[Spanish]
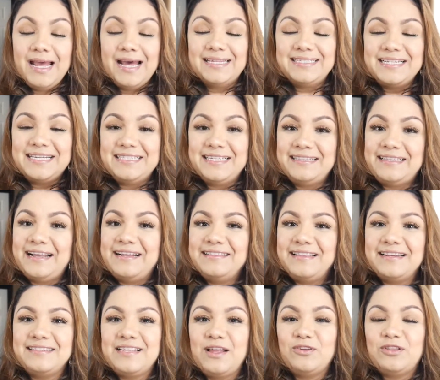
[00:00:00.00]
Así que si están
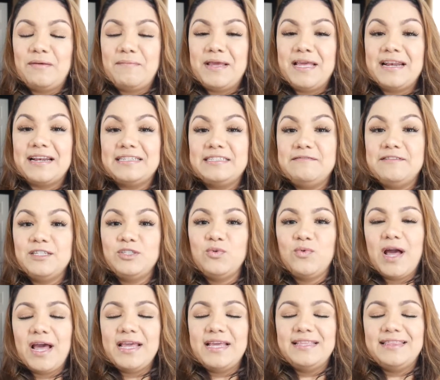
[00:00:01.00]
interesados también en recibir
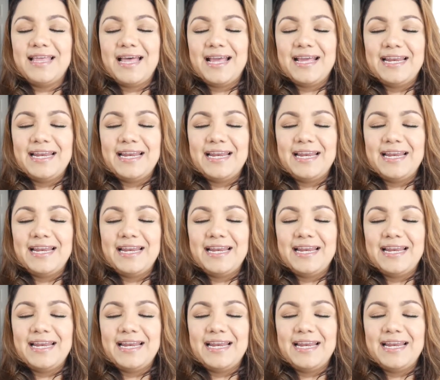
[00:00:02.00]
su cajita,